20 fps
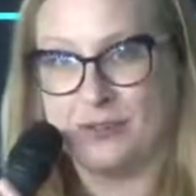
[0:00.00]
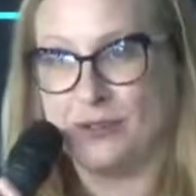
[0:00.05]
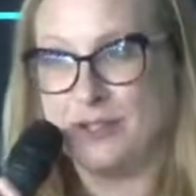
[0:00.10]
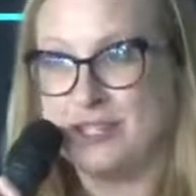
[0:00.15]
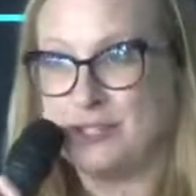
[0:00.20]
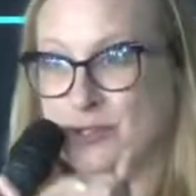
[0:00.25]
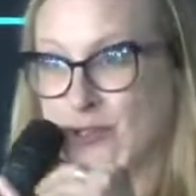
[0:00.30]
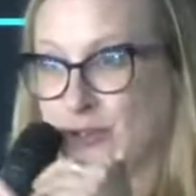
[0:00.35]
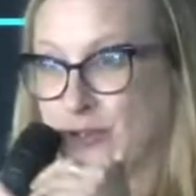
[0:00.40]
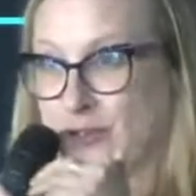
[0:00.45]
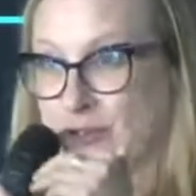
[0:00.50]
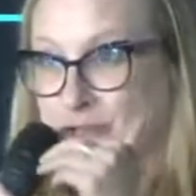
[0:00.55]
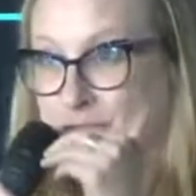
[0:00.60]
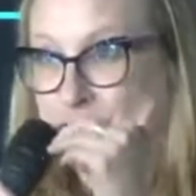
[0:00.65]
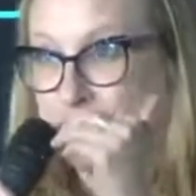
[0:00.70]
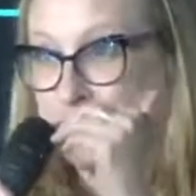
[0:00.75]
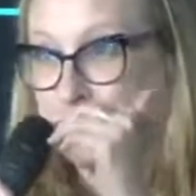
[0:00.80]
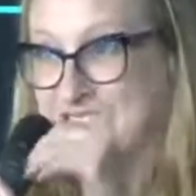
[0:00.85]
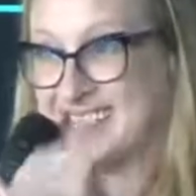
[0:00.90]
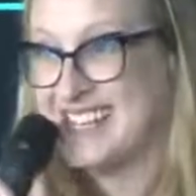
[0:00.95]
¿Dónde son
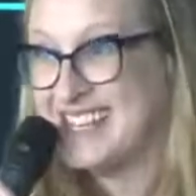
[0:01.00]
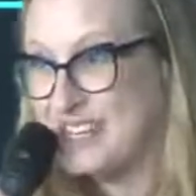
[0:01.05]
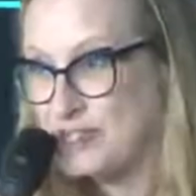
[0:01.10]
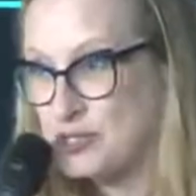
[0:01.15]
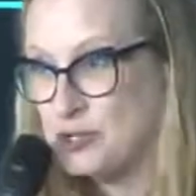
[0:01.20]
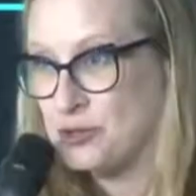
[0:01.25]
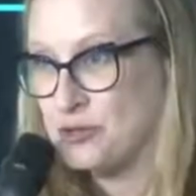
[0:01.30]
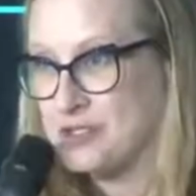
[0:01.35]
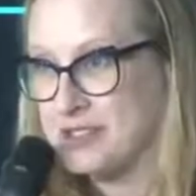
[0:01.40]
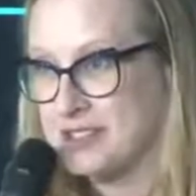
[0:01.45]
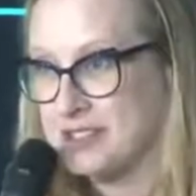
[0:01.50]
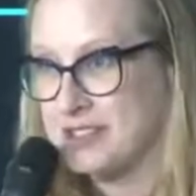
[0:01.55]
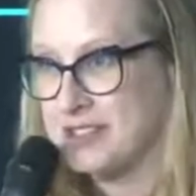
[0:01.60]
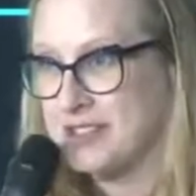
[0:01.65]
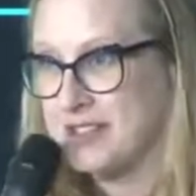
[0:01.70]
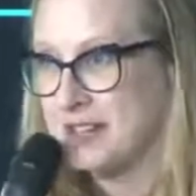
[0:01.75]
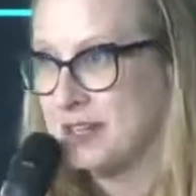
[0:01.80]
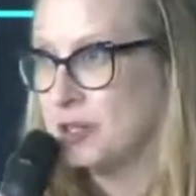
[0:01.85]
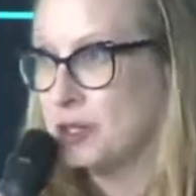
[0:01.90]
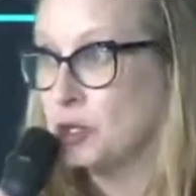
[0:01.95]
los, los hechos?
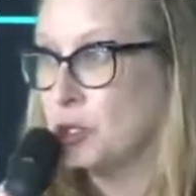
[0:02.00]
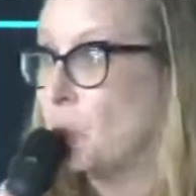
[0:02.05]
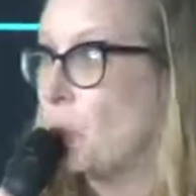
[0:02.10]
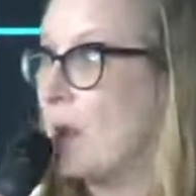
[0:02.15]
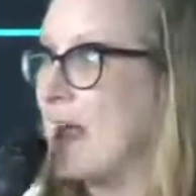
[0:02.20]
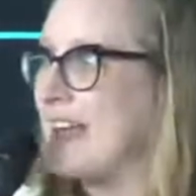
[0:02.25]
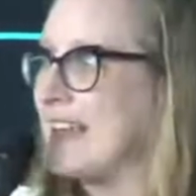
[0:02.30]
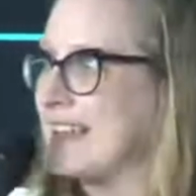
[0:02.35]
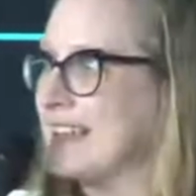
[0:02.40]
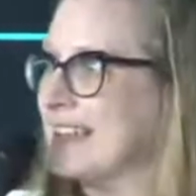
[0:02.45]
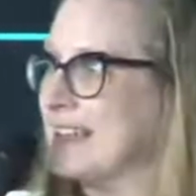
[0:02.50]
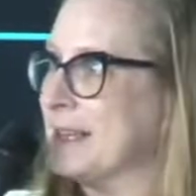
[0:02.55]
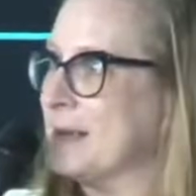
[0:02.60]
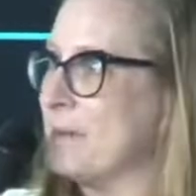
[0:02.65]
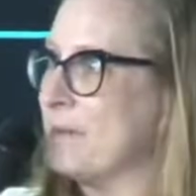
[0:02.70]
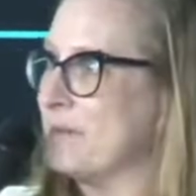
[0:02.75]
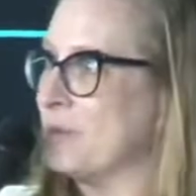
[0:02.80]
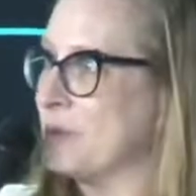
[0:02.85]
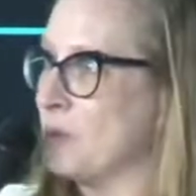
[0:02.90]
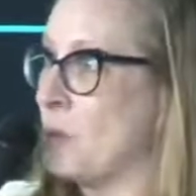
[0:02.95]
No hay,
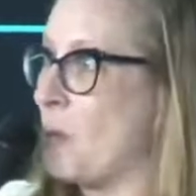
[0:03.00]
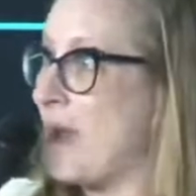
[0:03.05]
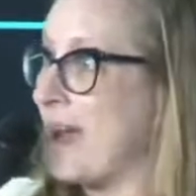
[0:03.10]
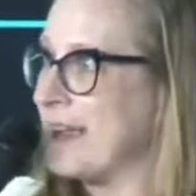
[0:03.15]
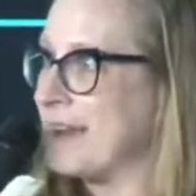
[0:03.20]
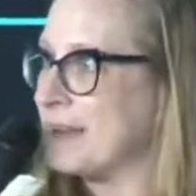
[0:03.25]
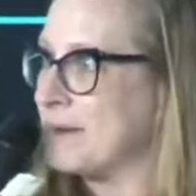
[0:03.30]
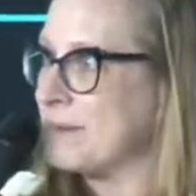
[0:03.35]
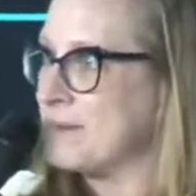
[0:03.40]
no hay